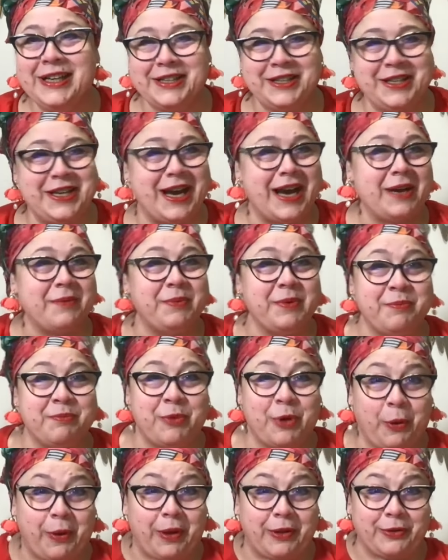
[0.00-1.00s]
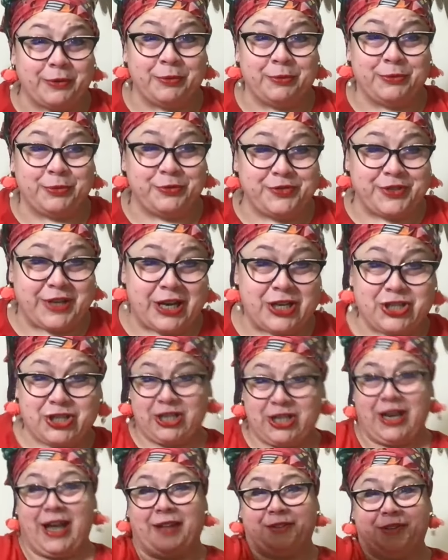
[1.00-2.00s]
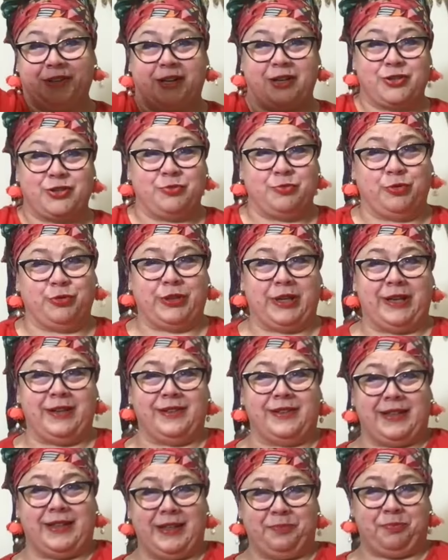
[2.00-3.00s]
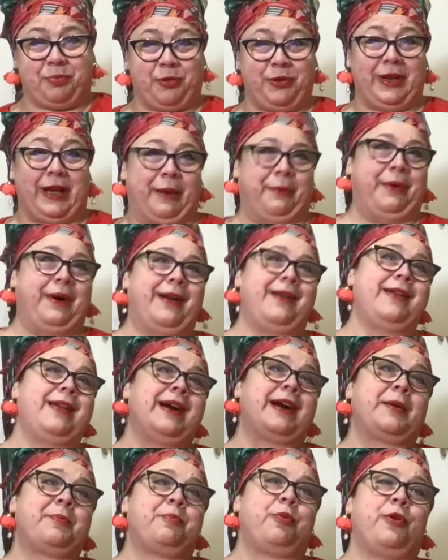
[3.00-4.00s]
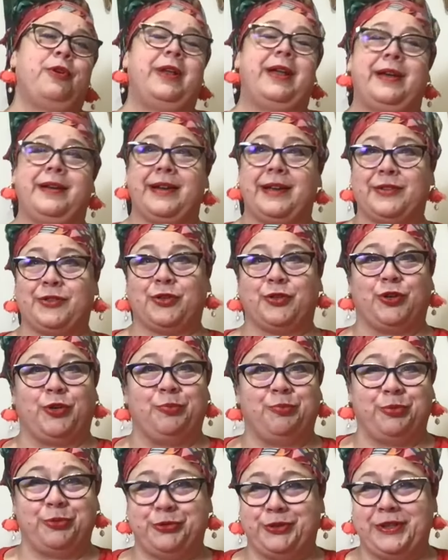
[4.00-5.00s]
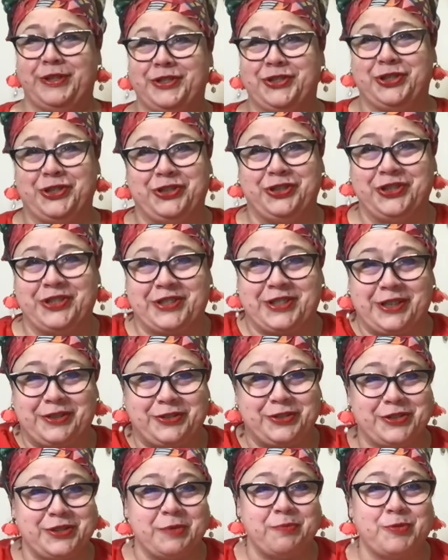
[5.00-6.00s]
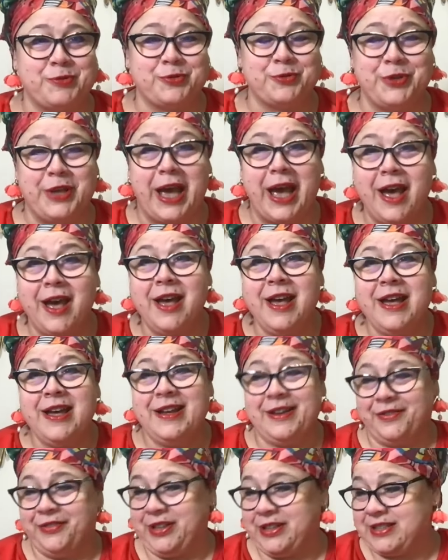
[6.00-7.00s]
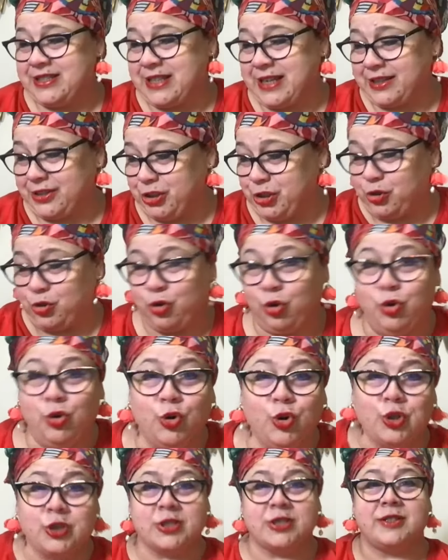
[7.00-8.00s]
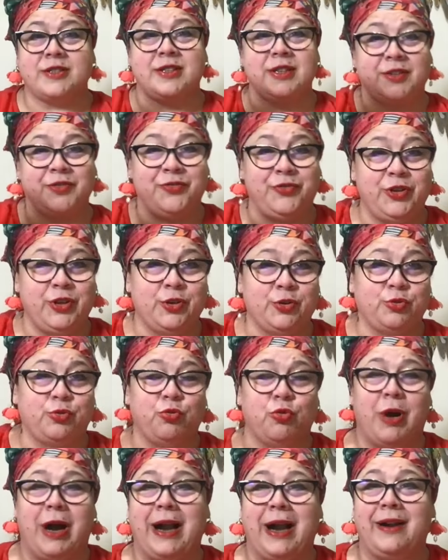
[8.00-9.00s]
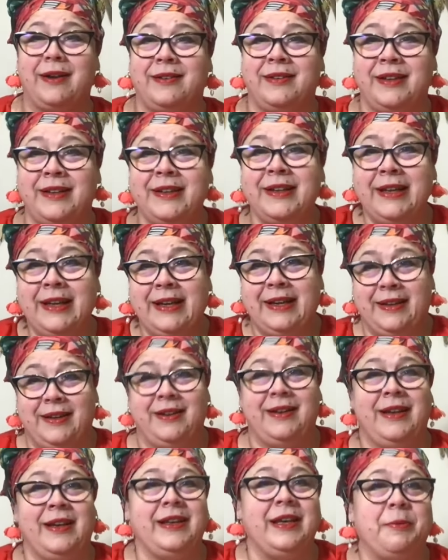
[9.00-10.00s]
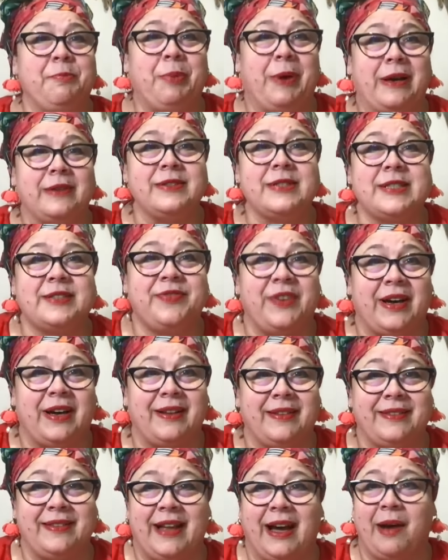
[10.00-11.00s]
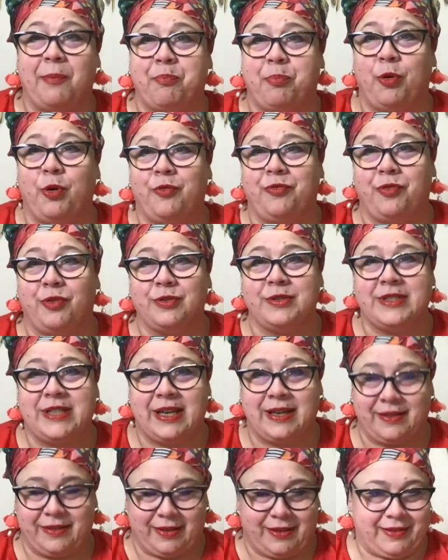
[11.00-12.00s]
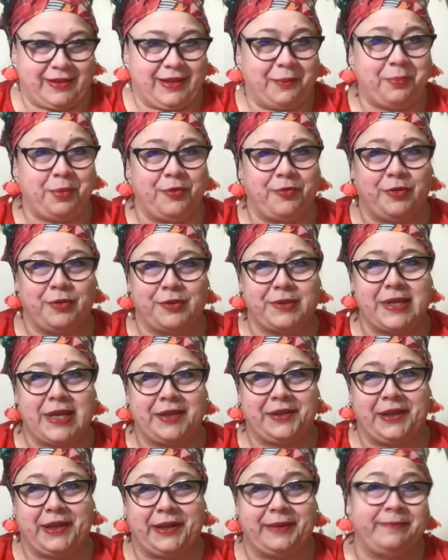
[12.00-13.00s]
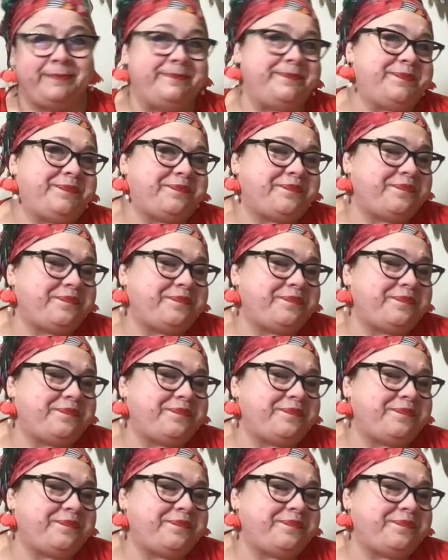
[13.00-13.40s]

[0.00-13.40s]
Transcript: jakbym mogła, to no bym tu wzięła szklankę czy butelkę i polała, ale jak poleję, to komputer się niestety zepsuje. Więc taki chlust wirtualny leje Państwa na powodzenie, na powodzenie